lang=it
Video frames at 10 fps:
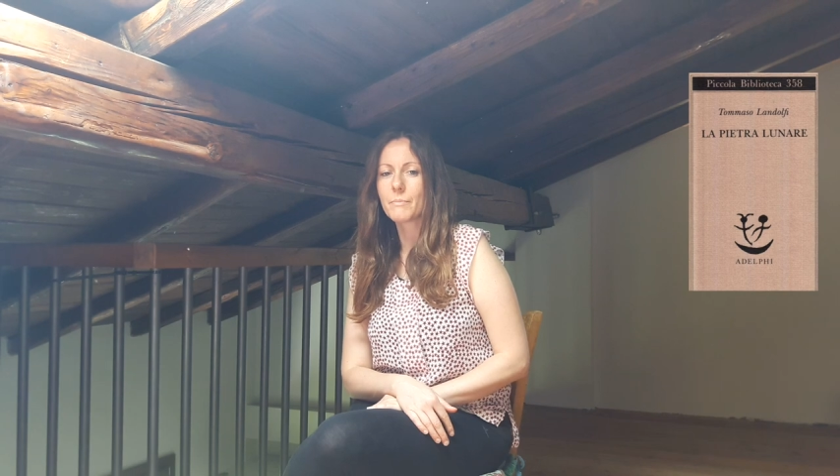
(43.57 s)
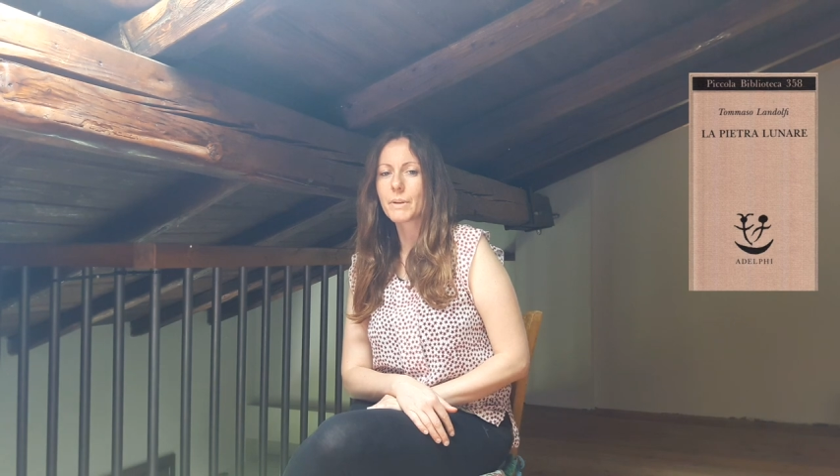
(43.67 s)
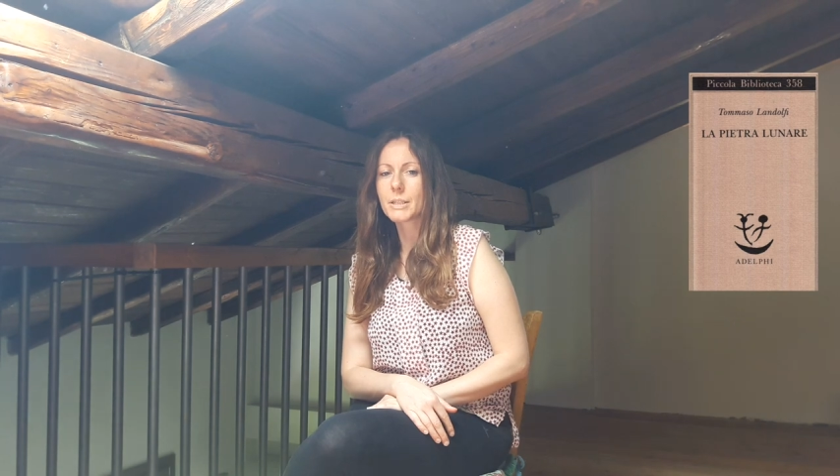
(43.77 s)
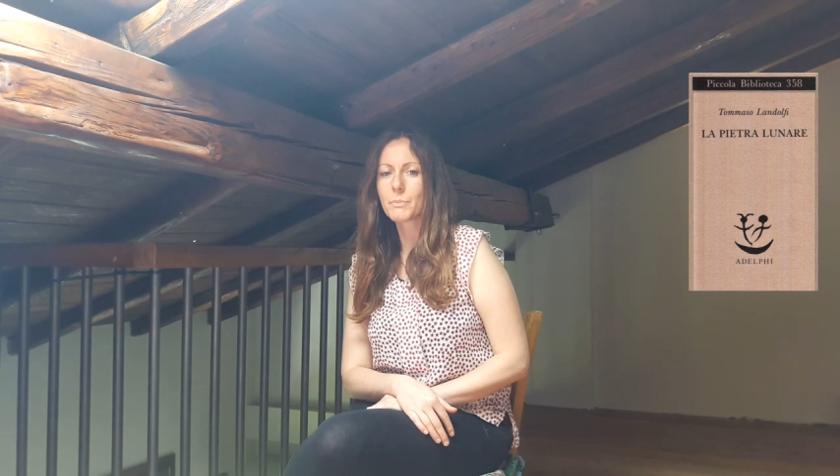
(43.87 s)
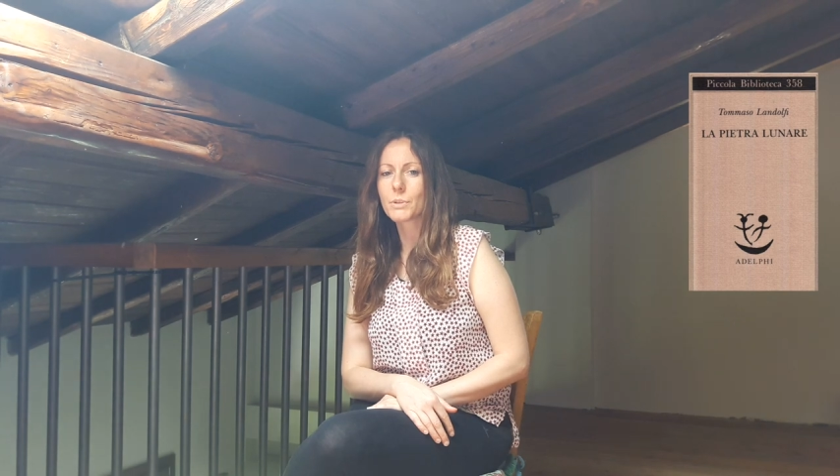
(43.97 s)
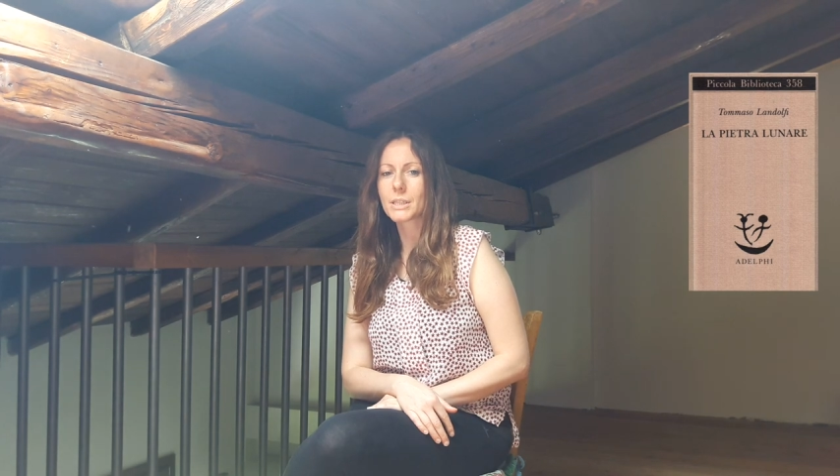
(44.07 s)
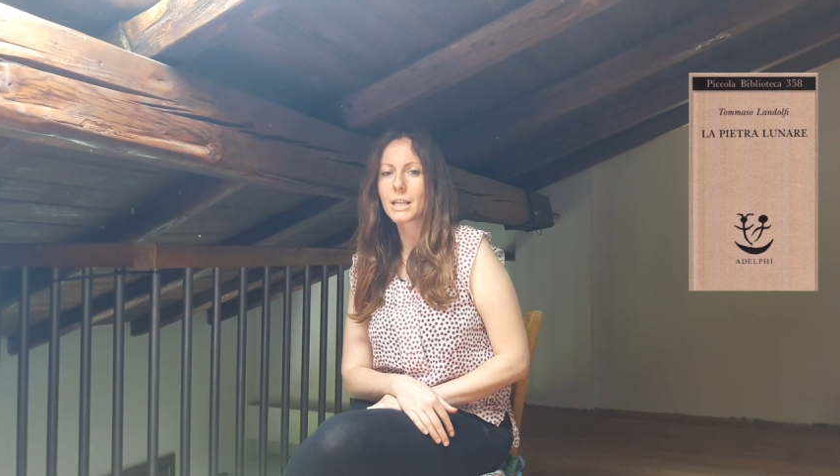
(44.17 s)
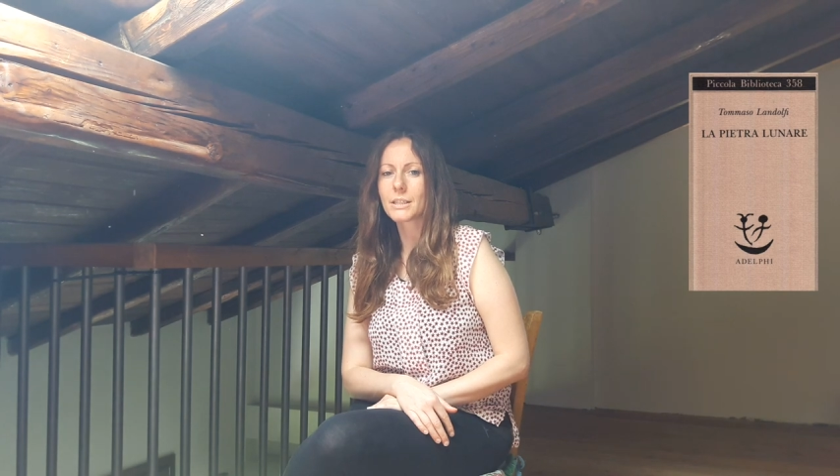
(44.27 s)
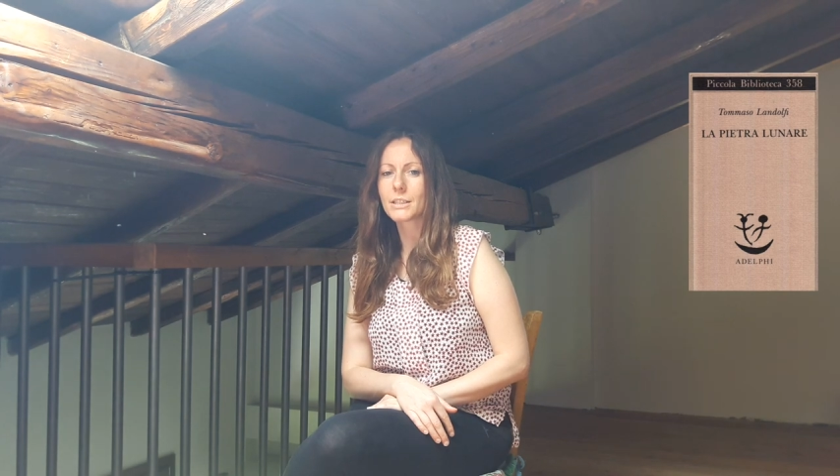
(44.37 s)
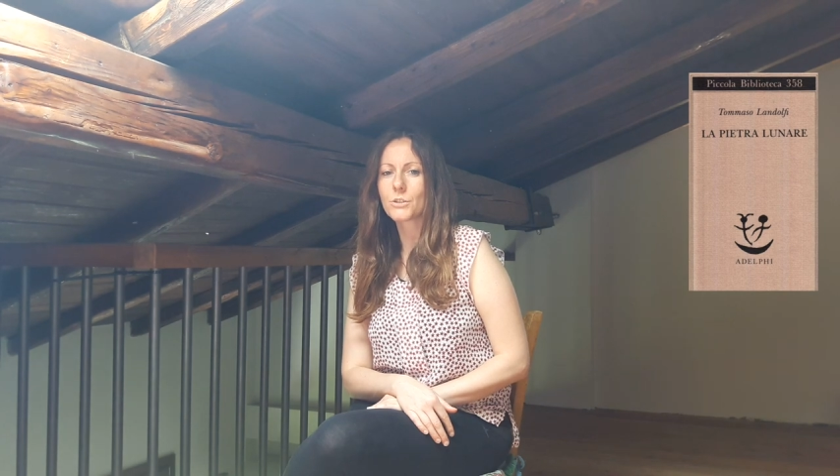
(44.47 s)
per
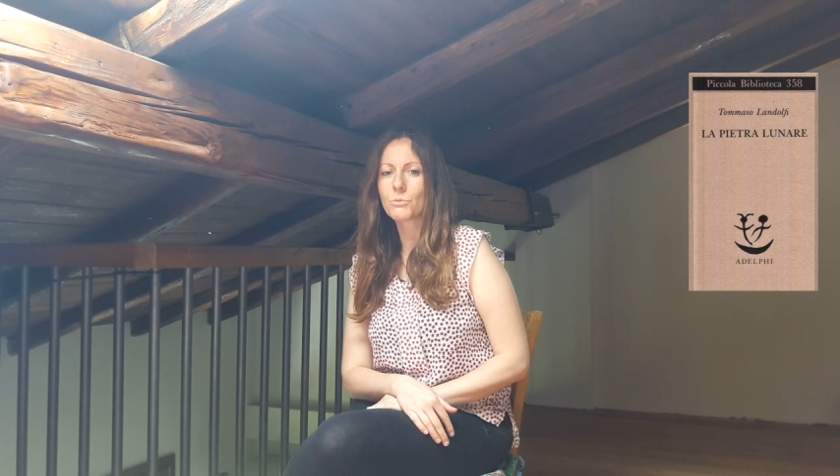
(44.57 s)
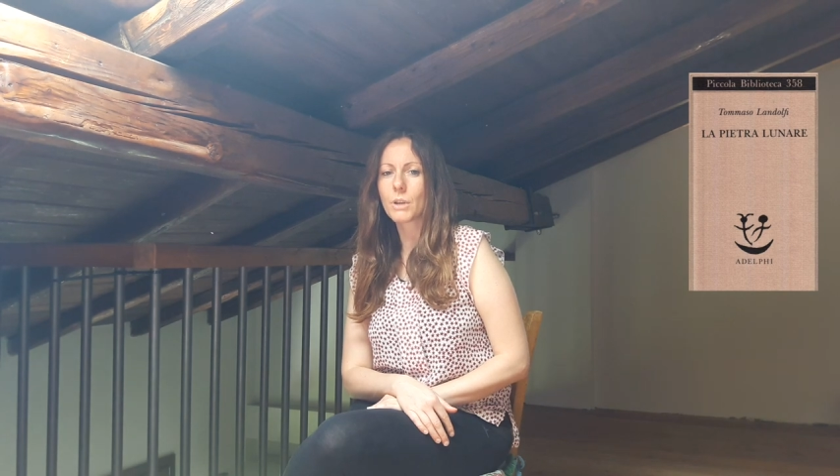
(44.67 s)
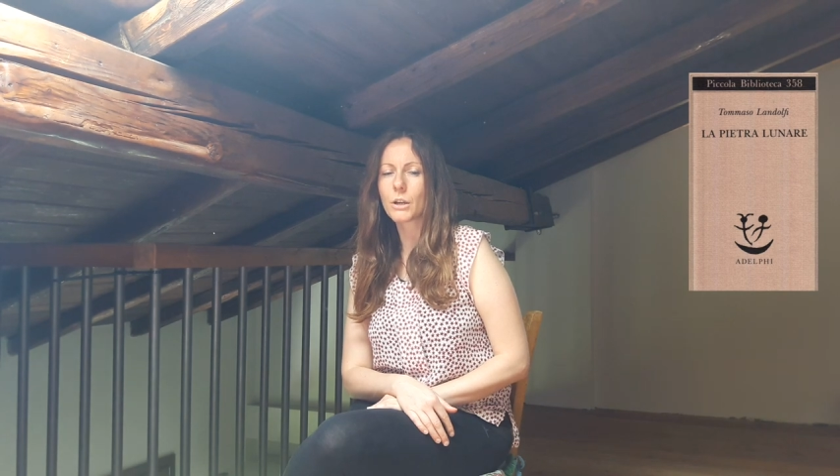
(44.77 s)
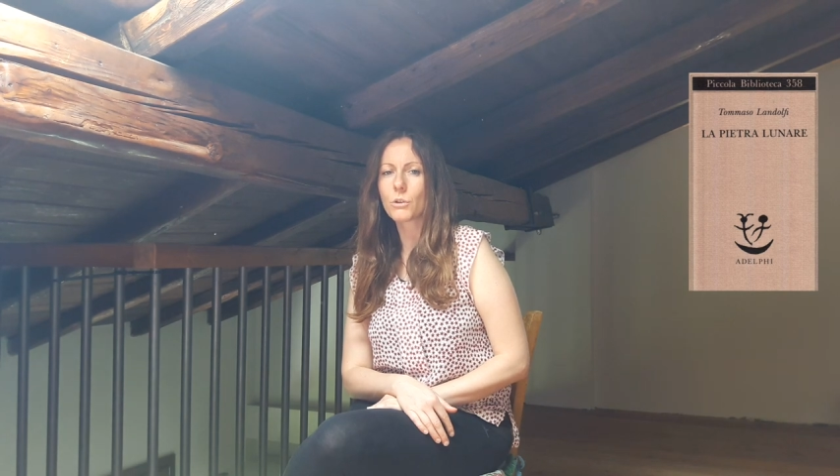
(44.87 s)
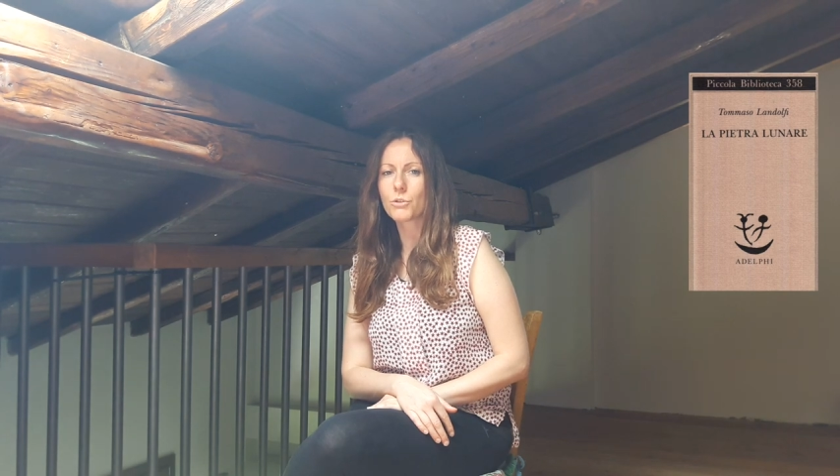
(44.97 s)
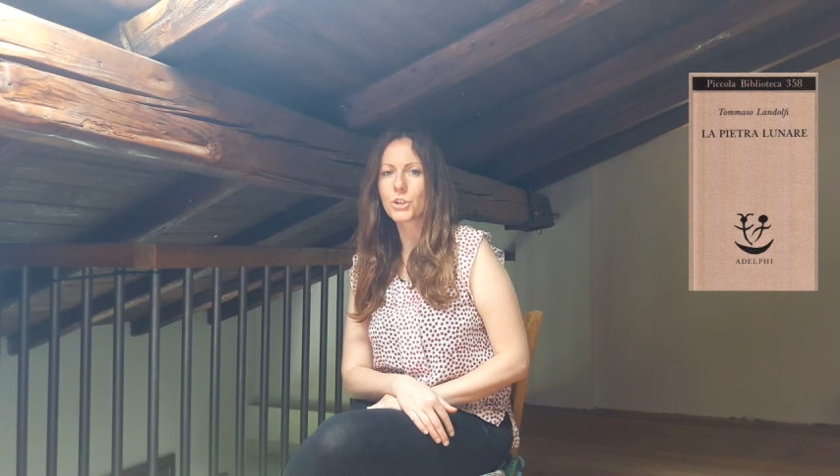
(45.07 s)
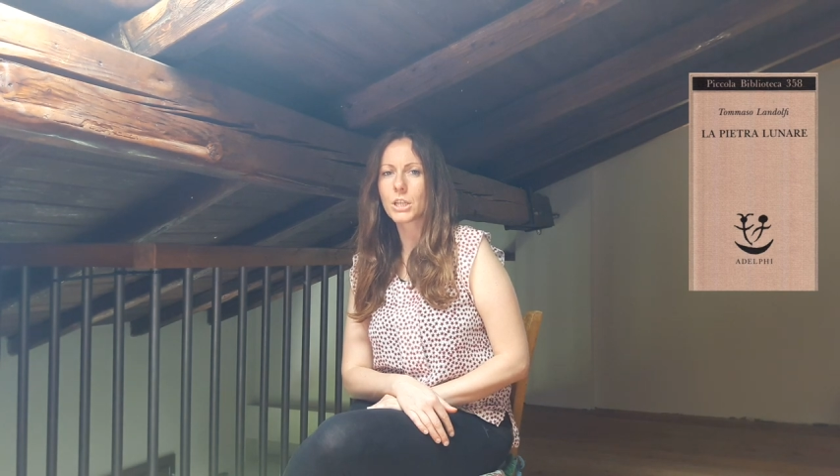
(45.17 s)
spostarsi su una croce